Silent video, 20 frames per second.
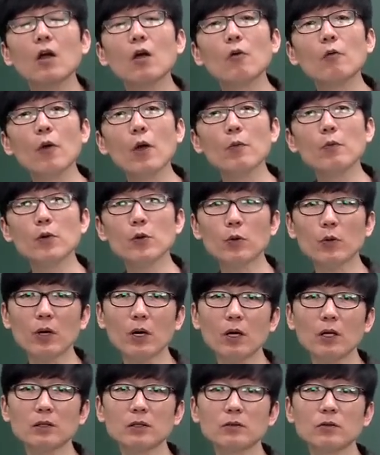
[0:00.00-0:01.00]
외부 효과
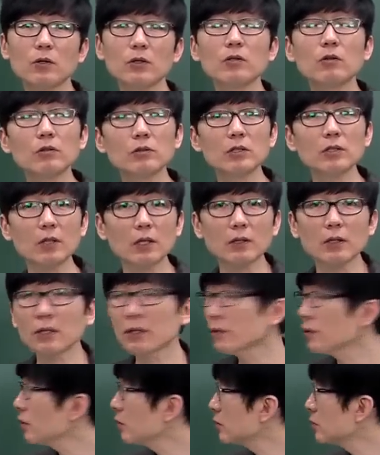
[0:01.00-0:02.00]
같은 거 이런 것들이
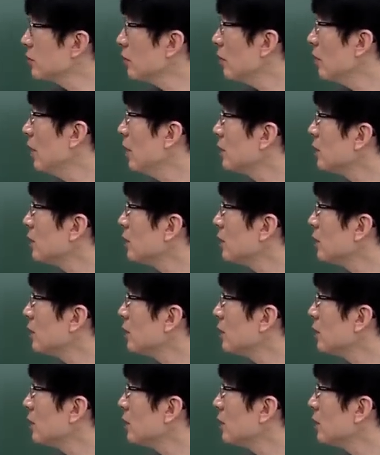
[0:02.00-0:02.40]
나타나게 되거든요.